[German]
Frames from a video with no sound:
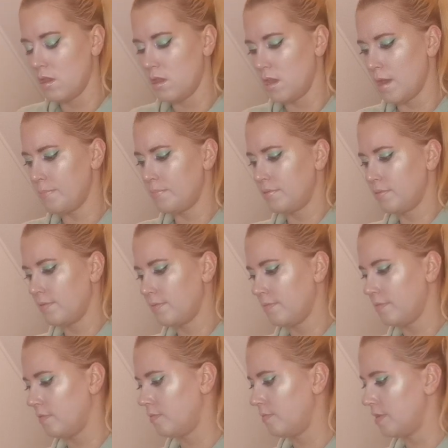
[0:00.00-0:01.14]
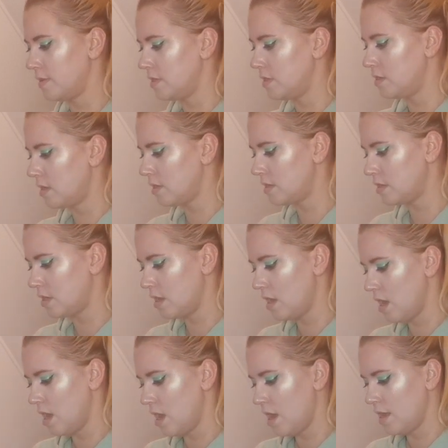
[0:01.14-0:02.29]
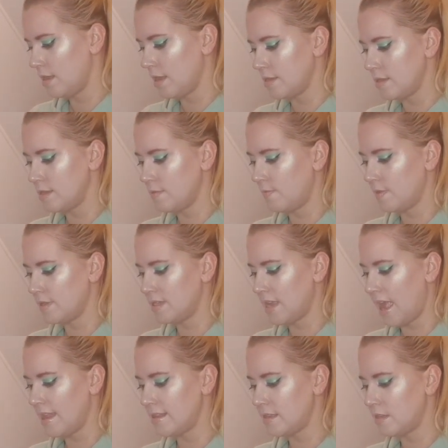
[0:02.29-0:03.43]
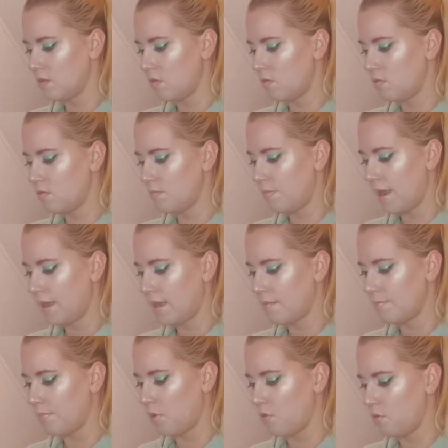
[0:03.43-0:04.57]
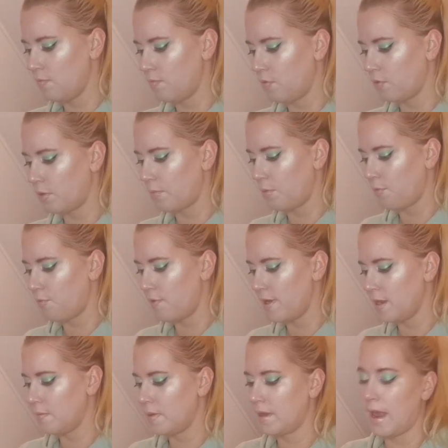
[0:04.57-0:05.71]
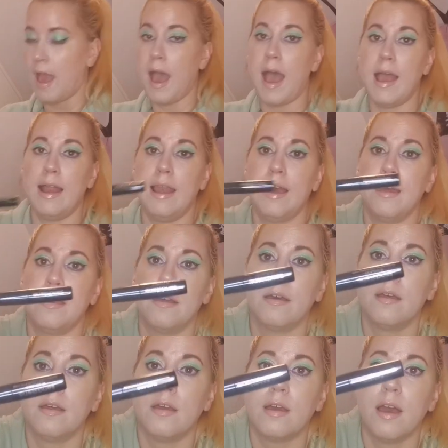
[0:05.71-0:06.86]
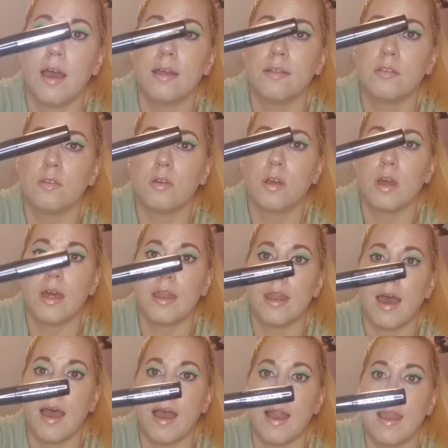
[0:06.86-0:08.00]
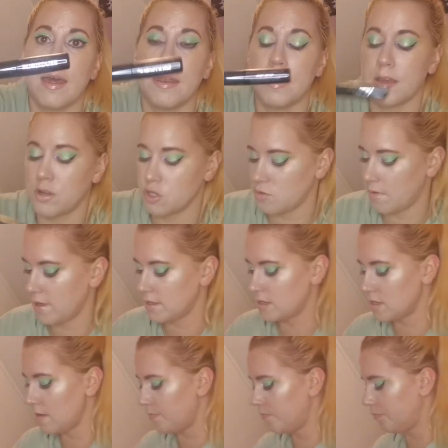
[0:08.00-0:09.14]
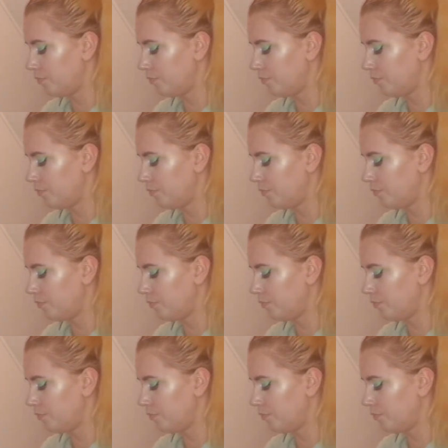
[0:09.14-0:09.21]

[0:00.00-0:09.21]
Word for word: Ja, und was ist das? Das ist von Sandstone Black and Bold Waterproof Liquid Eyeliner. Also ein Eyeliner, ein schwarzer.